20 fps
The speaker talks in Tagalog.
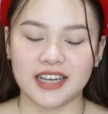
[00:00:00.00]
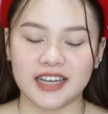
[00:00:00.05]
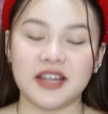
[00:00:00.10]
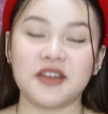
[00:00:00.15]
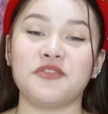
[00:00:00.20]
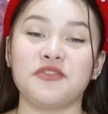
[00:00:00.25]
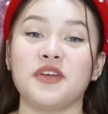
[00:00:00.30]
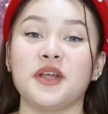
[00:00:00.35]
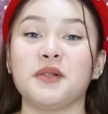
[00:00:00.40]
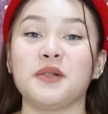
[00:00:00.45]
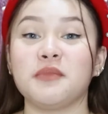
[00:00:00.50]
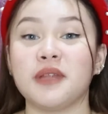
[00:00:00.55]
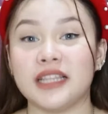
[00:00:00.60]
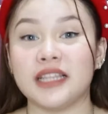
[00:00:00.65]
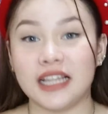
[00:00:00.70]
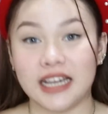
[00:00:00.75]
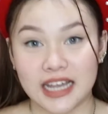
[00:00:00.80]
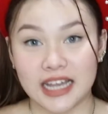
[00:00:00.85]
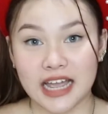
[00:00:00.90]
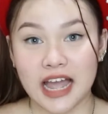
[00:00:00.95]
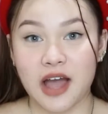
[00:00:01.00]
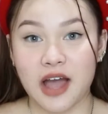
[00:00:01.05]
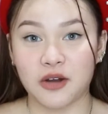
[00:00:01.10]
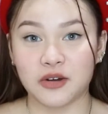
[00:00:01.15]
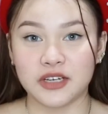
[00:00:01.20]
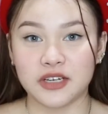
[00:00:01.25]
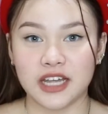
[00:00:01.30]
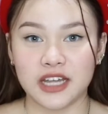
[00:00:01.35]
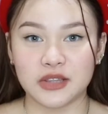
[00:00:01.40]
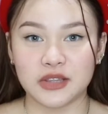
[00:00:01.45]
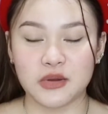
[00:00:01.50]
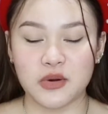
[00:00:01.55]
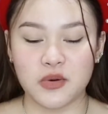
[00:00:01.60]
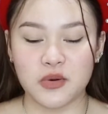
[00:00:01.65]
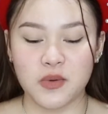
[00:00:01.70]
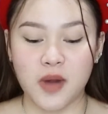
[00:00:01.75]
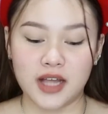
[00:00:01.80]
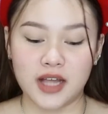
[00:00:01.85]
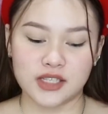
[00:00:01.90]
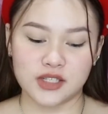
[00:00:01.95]
nag-film na talaga ako na
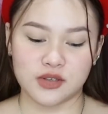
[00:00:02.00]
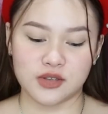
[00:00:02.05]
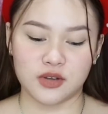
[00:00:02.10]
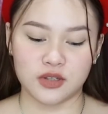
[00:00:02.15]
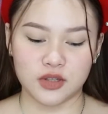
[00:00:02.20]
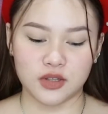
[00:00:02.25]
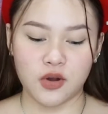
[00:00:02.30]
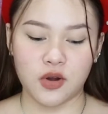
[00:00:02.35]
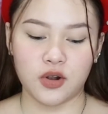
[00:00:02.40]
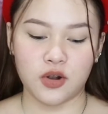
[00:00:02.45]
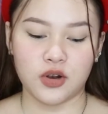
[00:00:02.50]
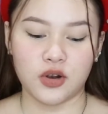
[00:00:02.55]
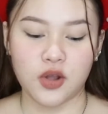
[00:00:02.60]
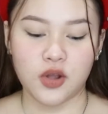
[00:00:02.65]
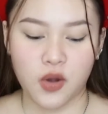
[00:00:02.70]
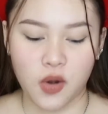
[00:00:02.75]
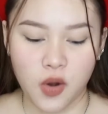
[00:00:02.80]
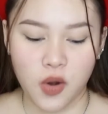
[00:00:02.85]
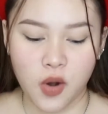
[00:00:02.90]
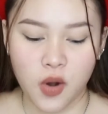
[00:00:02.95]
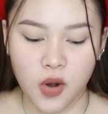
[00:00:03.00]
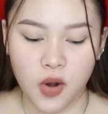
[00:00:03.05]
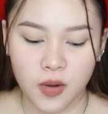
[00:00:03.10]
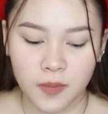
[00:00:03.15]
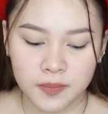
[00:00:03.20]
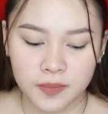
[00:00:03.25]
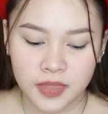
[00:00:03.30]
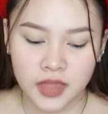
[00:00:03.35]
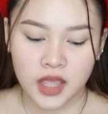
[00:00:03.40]
itong Watson haul ko.